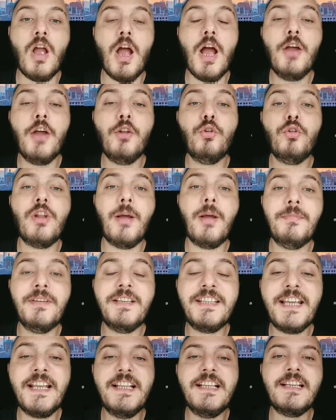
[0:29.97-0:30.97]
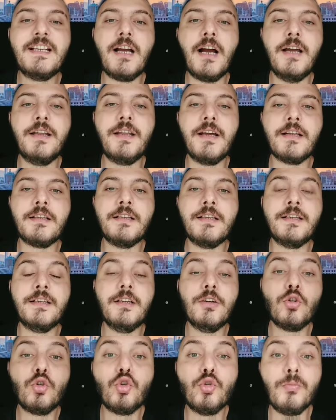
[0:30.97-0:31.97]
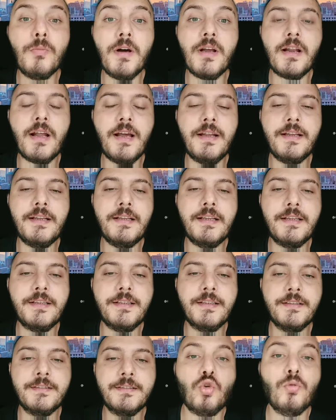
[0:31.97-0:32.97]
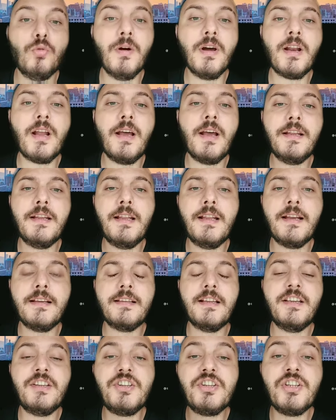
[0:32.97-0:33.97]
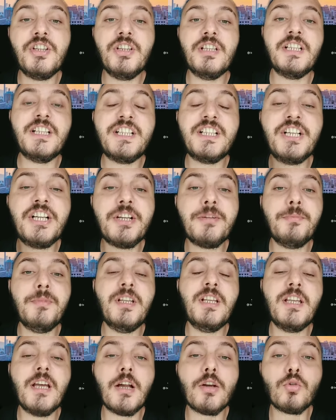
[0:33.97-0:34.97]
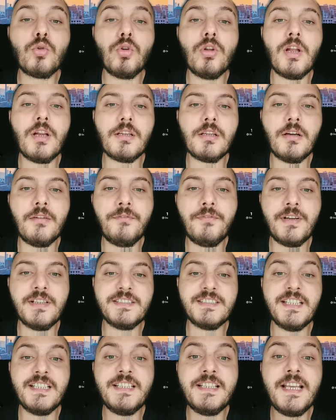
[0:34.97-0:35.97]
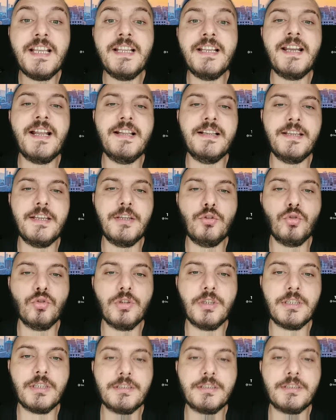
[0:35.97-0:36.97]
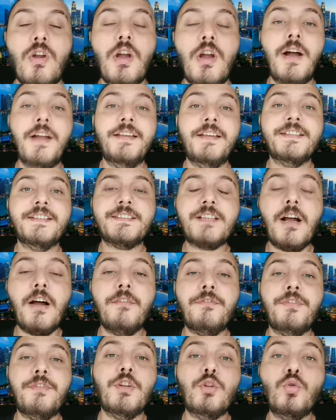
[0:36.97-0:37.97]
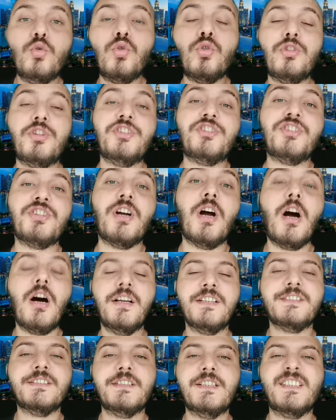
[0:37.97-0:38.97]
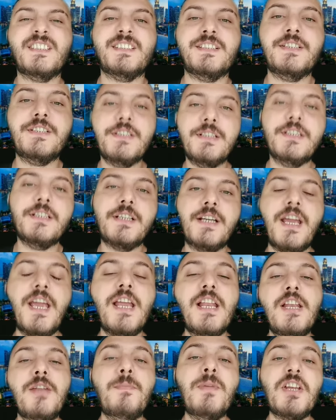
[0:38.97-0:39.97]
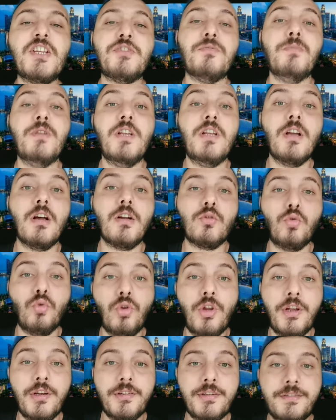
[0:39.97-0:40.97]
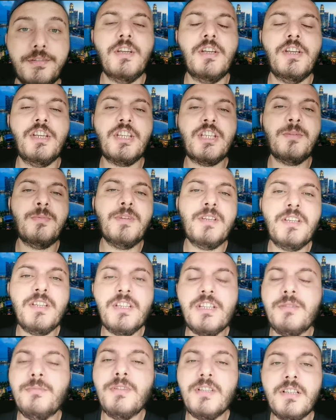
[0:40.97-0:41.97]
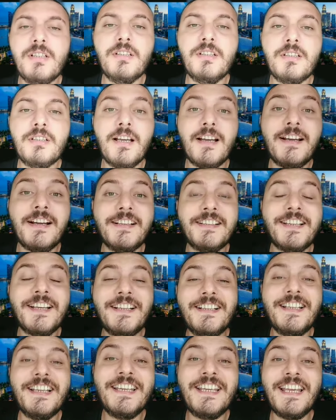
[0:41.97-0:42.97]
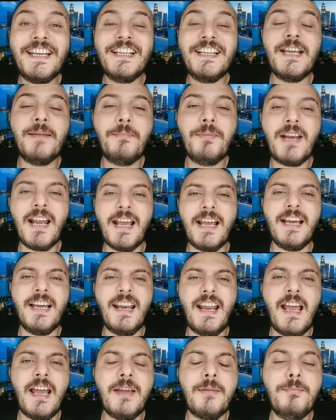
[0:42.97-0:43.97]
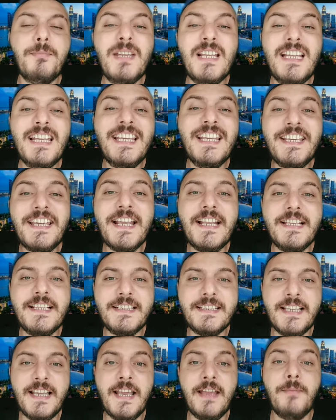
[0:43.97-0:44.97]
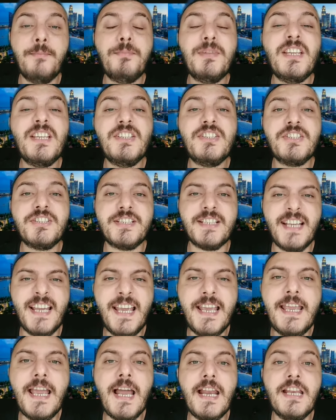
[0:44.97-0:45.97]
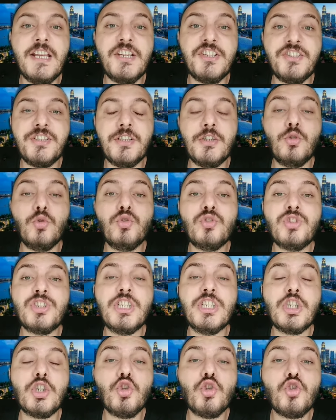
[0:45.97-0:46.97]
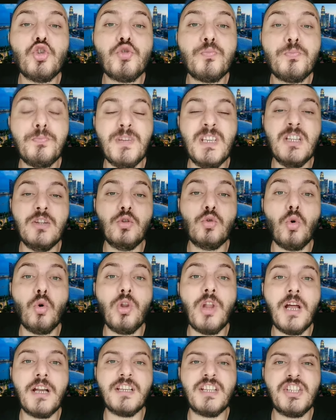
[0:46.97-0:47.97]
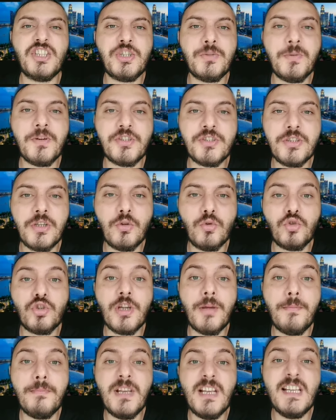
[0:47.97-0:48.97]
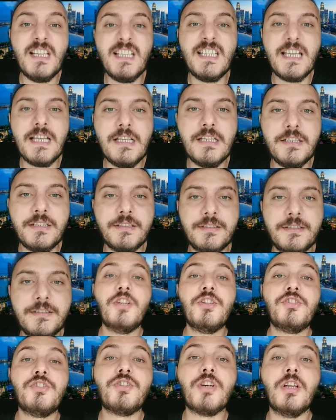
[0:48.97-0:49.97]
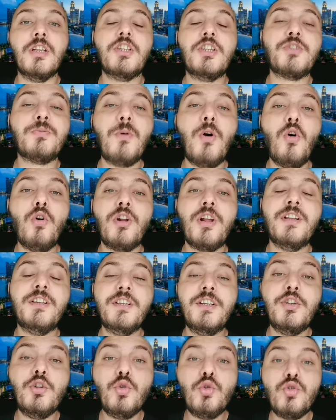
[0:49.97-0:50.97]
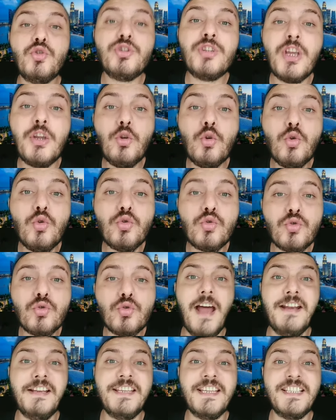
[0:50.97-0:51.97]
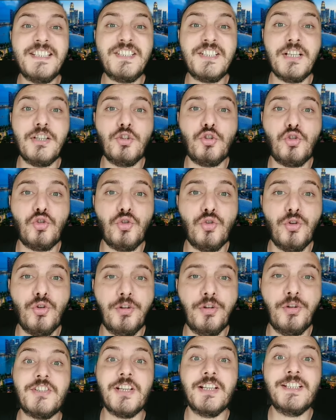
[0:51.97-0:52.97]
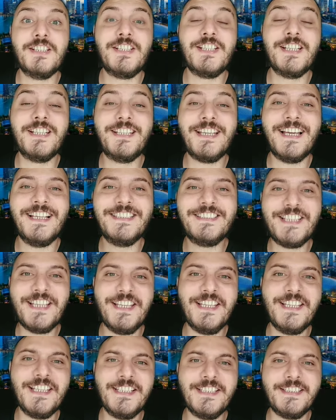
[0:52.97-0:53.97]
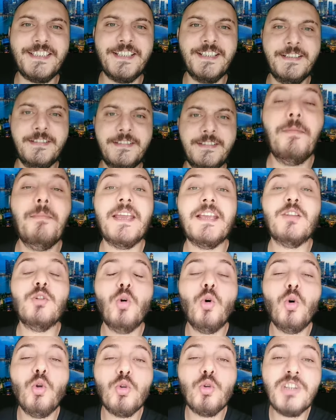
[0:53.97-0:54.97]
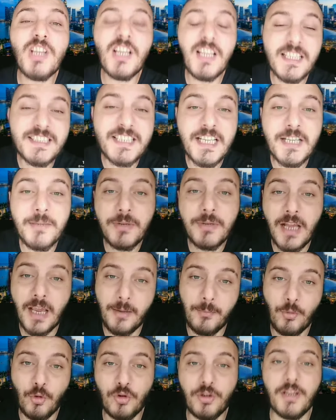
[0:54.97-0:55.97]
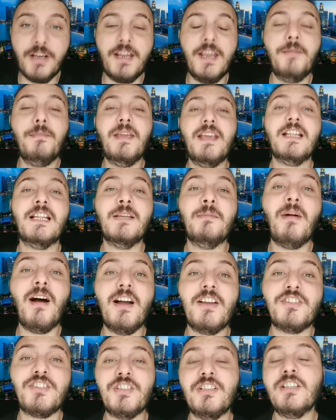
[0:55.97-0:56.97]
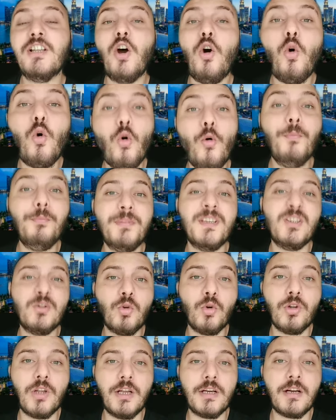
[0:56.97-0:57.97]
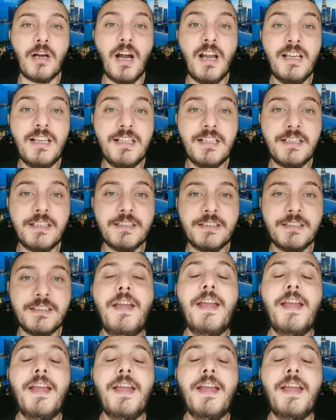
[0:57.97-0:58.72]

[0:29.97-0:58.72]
En önemli gelir kaynakları kumarhaneleri. Kumarhanelerden yıllık 40 milyar dolardan fazla gelir elde ediyorlar. Gayri safi yurt içi hasılası yıllık 55 milyar dolar. 2020 yılında Katar'ı da geride bırakarak milli gelirde birinci sıraya yerleşti. 143 bin dolar kişi başına düşen milli gelir. Çalışma oranı yüzde yüz. Herkes çalışıyor. Çalışırken zenginsin. Emekli olduğunda da seni bırakmıyorlar. Emekli maaşın da 10 bin dolar aylık.